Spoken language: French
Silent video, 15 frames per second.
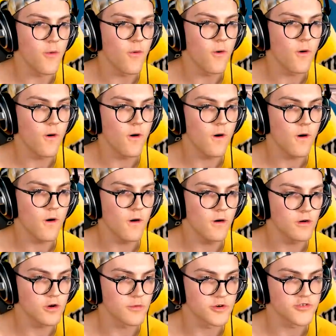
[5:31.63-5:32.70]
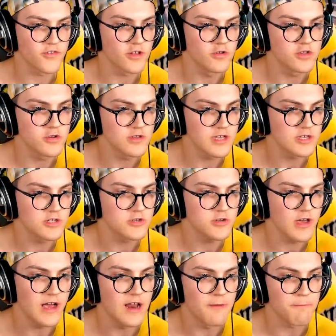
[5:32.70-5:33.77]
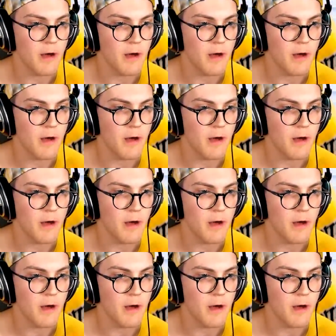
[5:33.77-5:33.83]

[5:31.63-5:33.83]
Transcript: Oh, comment je vais lui sauter dessus Elle est